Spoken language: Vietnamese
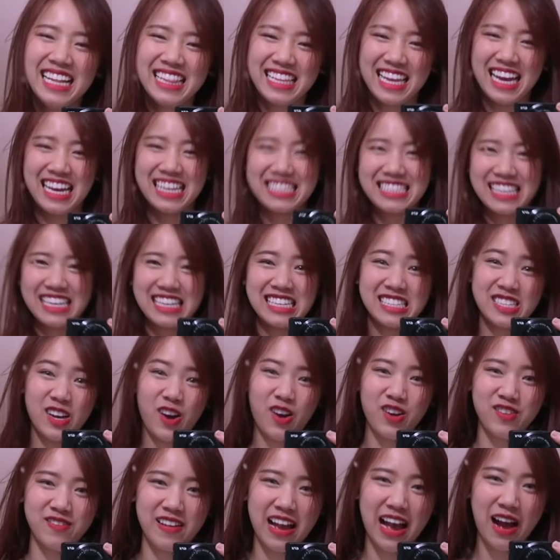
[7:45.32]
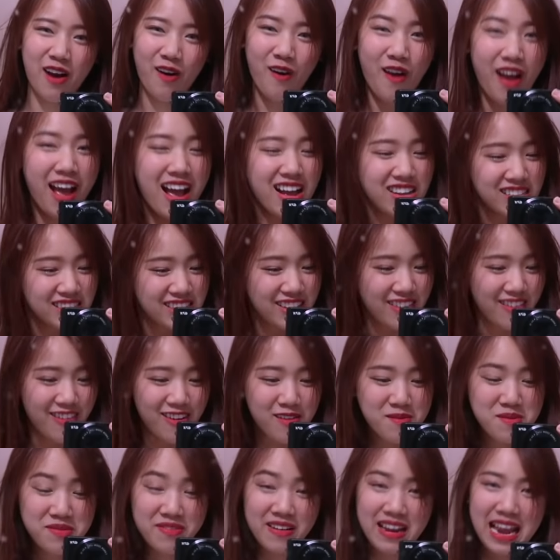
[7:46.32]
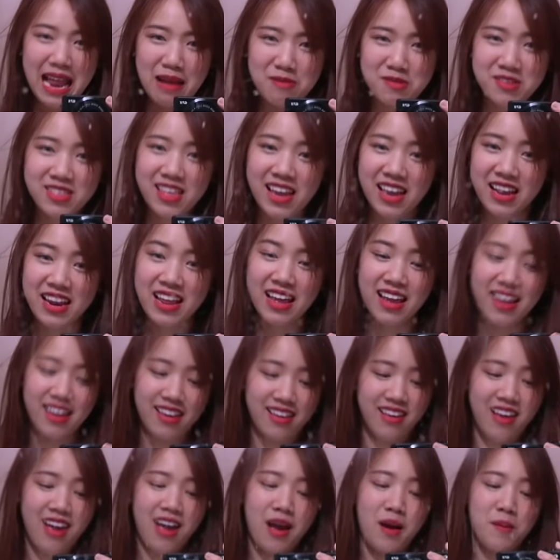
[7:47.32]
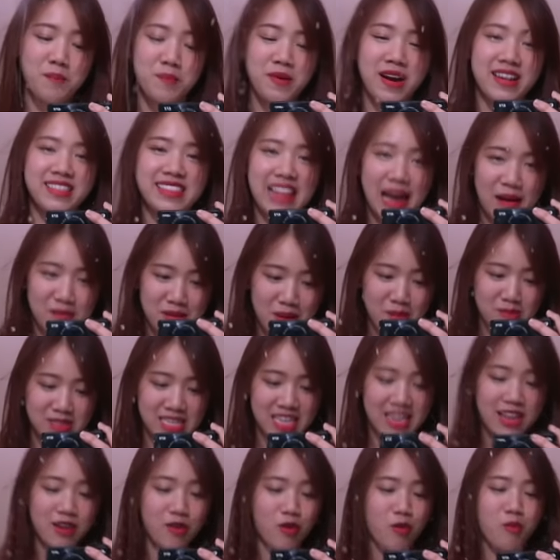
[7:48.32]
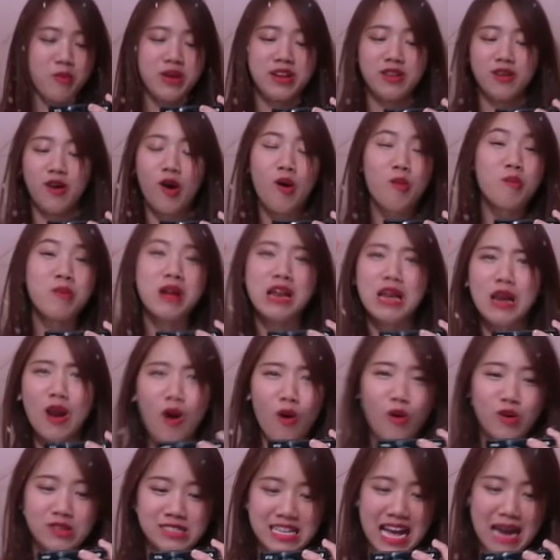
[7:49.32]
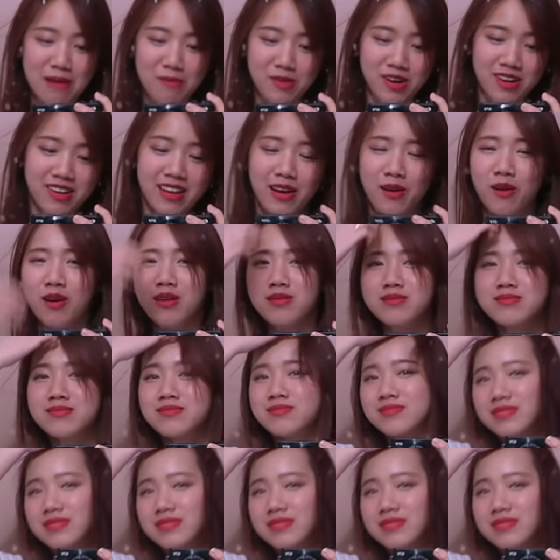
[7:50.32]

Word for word: Thế là dính son vào Trời ơi mình phải làm như thế để 18 năm che đậy của mình nó không bị lộ ra mọi người hiểu không